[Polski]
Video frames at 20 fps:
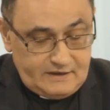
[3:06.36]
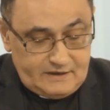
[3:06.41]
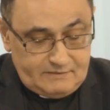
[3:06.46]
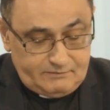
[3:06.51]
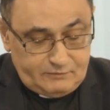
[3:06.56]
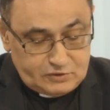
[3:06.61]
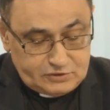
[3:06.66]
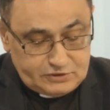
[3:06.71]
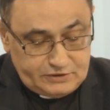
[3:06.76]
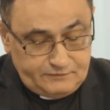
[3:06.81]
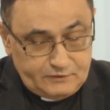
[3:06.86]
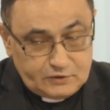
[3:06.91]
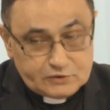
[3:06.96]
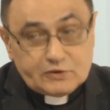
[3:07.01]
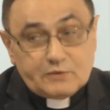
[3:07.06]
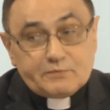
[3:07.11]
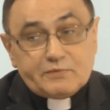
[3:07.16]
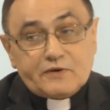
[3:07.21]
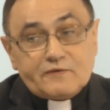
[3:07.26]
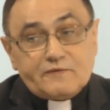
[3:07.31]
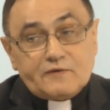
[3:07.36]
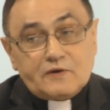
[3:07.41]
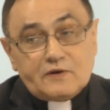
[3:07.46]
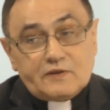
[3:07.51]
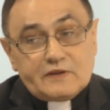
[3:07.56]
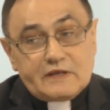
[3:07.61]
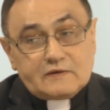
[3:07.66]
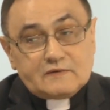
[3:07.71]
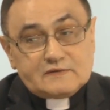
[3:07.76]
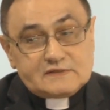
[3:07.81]
możliwość
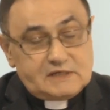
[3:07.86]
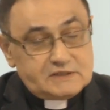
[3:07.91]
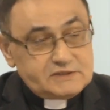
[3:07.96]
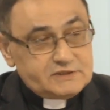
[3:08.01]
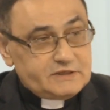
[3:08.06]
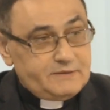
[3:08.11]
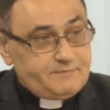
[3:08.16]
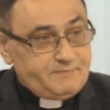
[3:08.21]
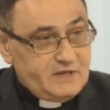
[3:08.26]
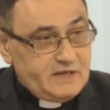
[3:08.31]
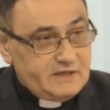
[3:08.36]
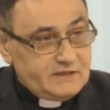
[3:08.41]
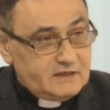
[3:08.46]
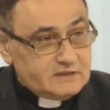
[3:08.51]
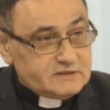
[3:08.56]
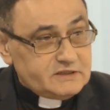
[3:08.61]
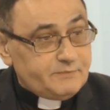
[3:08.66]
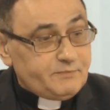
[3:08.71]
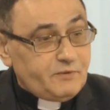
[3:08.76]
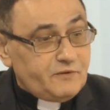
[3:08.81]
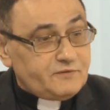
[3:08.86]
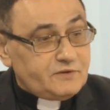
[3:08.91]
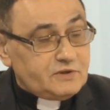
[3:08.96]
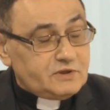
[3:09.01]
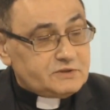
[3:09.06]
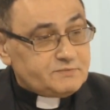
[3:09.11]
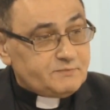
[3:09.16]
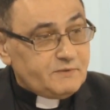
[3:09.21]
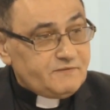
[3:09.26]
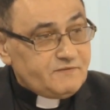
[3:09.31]
dobrowolnego zaszczepienia się,
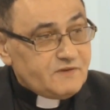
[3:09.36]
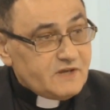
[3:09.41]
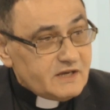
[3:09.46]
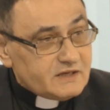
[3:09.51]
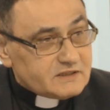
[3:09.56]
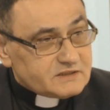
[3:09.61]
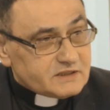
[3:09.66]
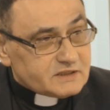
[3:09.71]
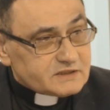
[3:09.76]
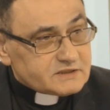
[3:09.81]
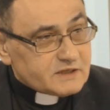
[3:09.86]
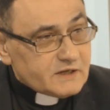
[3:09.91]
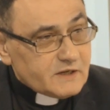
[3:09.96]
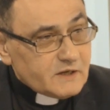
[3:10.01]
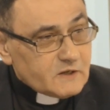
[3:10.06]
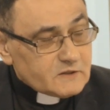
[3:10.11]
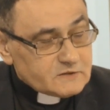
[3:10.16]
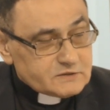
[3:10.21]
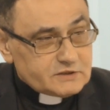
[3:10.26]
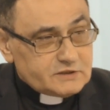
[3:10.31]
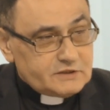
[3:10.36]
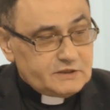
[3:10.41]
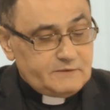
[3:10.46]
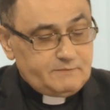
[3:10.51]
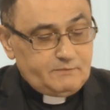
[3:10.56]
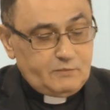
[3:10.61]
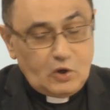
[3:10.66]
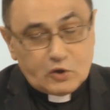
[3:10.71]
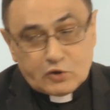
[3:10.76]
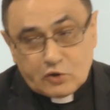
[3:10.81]
powinniśmy wiedzieć, czy
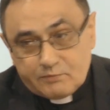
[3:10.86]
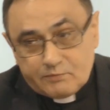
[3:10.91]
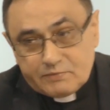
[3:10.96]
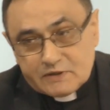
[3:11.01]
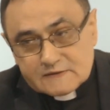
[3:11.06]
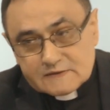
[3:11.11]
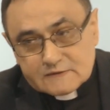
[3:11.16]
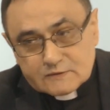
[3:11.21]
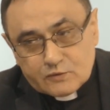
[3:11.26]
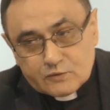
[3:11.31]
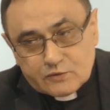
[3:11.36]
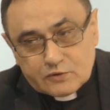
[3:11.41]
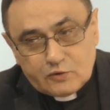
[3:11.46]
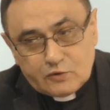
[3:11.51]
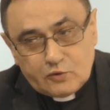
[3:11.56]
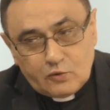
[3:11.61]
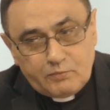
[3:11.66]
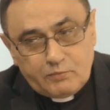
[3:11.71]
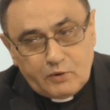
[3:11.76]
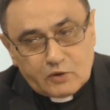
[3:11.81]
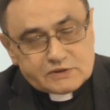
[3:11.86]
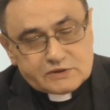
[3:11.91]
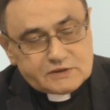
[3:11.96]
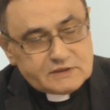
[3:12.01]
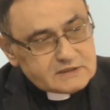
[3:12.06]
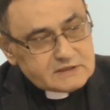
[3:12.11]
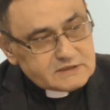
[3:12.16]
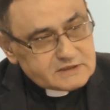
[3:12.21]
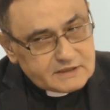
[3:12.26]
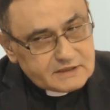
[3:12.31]
mogą być skutki
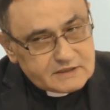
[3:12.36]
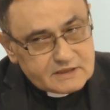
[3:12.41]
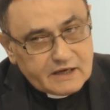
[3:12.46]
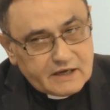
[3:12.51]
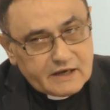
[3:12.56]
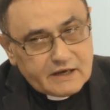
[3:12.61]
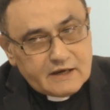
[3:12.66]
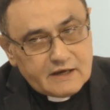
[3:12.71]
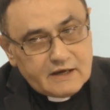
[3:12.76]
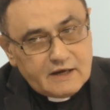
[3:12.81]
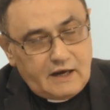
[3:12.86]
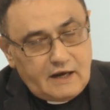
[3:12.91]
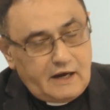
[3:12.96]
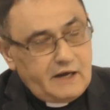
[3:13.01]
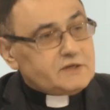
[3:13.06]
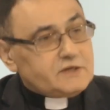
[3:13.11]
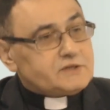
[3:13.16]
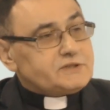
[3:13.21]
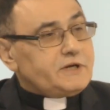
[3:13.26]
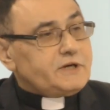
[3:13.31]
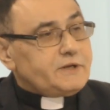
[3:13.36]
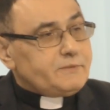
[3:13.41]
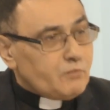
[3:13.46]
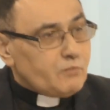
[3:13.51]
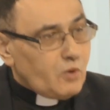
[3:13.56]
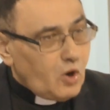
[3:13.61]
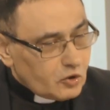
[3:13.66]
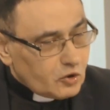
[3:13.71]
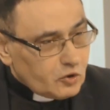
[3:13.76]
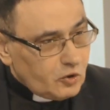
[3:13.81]
uboczne, czy nie. A jeżeli
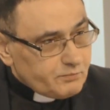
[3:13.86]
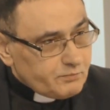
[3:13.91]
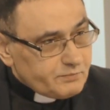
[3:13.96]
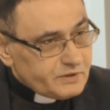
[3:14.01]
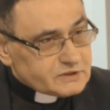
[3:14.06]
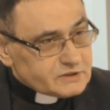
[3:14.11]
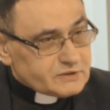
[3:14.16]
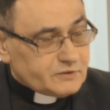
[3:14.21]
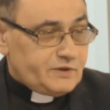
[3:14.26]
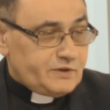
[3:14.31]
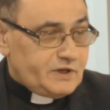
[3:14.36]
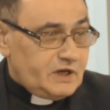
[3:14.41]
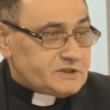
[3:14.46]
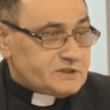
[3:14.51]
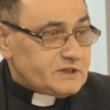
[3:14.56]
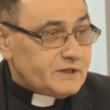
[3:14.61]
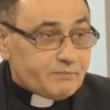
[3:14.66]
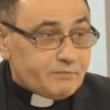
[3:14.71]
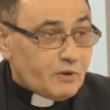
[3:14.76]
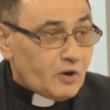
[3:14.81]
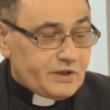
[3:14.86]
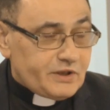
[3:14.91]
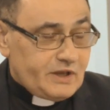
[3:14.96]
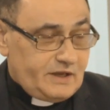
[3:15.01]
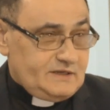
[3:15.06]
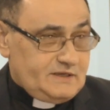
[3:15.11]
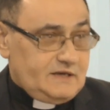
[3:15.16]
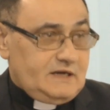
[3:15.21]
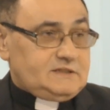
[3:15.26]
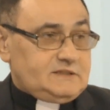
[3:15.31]
mogą być, to ja się
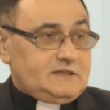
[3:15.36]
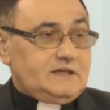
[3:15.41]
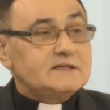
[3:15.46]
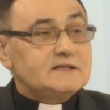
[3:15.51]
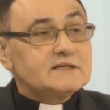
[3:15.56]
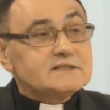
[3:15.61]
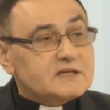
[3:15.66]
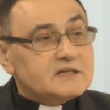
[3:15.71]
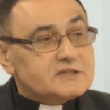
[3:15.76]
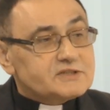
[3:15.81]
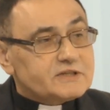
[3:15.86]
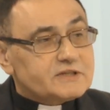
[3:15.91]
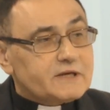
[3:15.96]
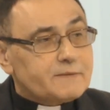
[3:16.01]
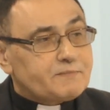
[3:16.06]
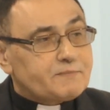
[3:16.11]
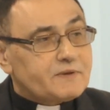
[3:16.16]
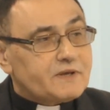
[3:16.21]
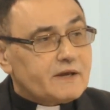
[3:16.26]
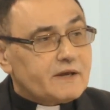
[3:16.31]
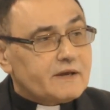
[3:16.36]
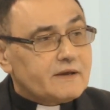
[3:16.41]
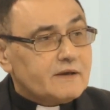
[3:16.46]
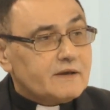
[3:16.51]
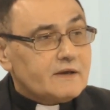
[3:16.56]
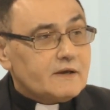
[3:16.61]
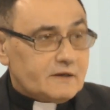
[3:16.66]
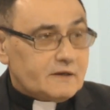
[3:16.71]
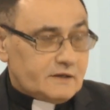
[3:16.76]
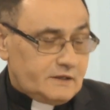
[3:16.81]
boję, ja się nie zaszczepię.
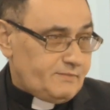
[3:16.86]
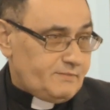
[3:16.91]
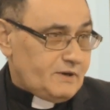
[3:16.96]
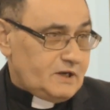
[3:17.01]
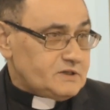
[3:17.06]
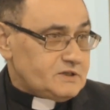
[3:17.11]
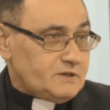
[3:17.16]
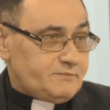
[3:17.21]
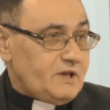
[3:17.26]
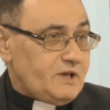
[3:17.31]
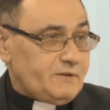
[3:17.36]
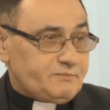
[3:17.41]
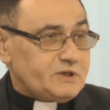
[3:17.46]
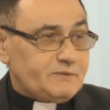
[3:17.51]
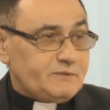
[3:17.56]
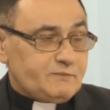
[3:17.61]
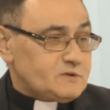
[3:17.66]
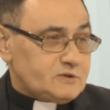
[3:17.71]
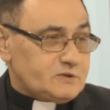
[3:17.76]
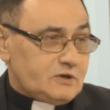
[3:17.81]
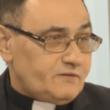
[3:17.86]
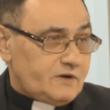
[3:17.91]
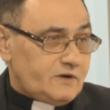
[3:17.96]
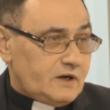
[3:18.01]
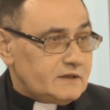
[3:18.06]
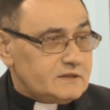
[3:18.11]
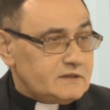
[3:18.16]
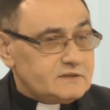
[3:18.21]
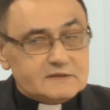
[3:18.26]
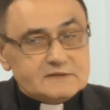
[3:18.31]
Chyba, że e, mnie przemusowo,
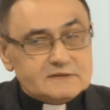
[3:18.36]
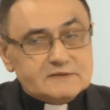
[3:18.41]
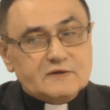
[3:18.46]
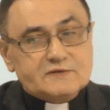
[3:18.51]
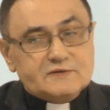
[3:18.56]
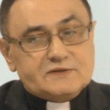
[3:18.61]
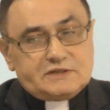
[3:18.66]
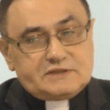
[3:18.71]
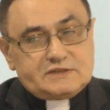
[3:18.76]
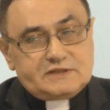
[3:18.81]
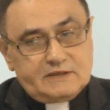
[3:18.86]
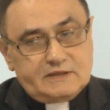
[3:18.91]
ale nie e, zgodzę się.